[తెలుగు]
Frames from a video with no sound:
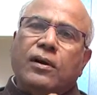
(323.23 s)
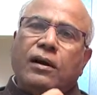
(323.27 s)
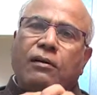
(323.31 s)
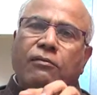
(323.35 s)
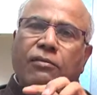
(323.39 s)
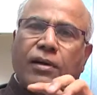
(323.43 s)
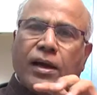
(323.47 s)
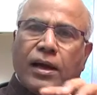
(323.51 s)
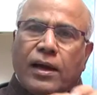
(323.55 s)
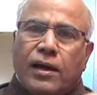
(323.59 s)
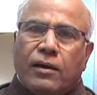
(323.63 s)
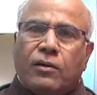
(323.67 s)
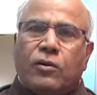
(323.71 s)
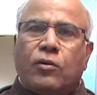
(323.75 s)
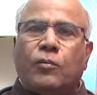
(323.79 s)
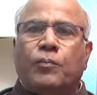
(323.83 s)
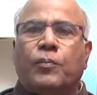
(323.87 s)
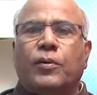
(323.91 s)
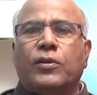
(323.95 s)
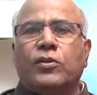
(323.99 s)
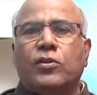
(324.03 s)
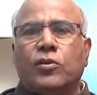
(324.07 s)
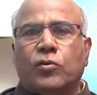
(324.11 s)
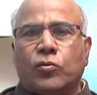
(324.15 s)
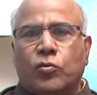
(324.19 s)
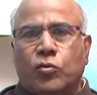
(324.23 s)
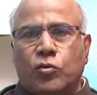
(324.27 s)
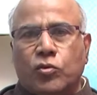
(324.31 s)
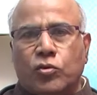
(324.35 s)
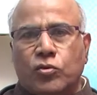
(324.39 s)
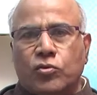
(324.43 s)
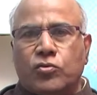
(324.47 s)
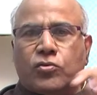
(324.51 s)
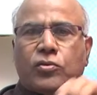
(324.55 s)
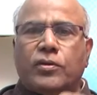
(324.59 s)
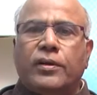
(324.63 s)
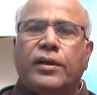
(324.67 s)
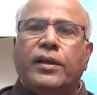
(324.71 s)
అవగాహన ఒప్పందం
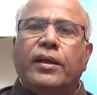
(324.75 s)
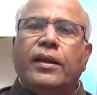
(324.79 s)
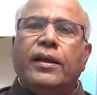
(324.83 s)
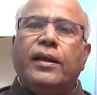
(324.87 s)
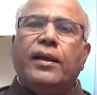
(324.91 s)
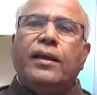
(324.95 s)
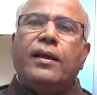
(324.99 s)
కుదుర్చుకుని